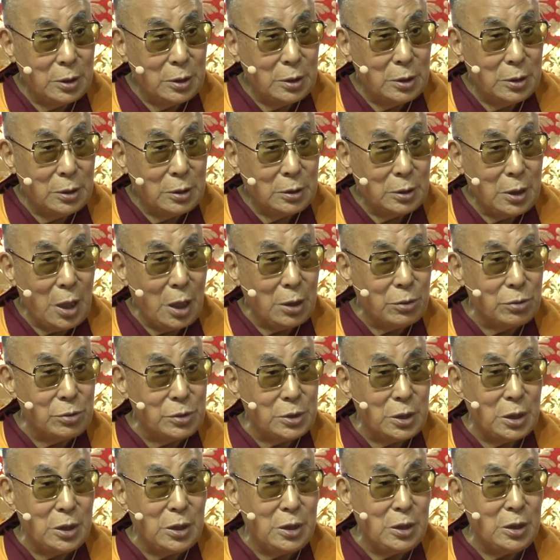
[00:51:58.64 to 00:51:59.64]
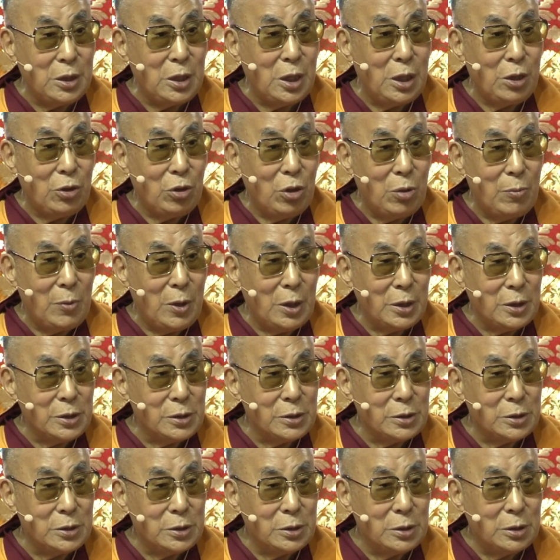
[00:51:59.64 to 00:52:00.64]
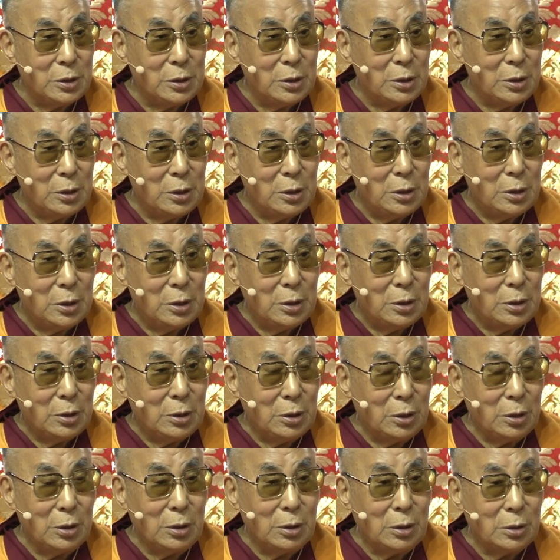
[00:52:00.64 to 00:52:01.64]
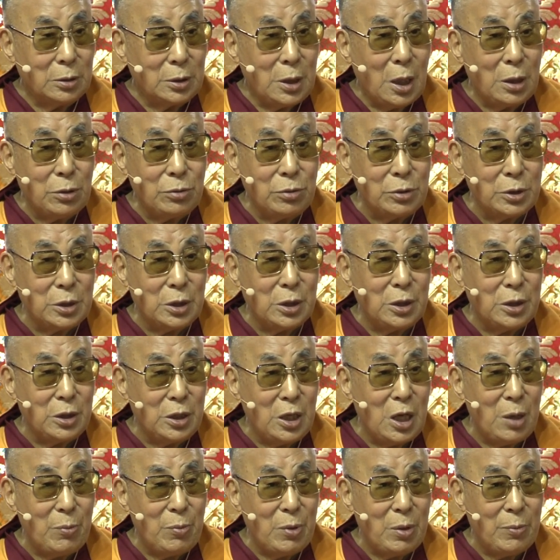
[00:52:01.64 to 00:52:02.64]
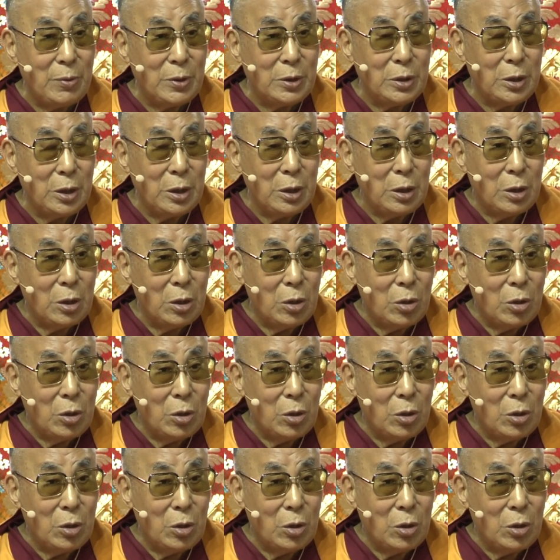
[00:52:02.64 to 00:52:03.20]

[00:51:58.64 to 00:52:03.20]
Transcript: 所谓的空空，去寻找之后找不到任何的存在。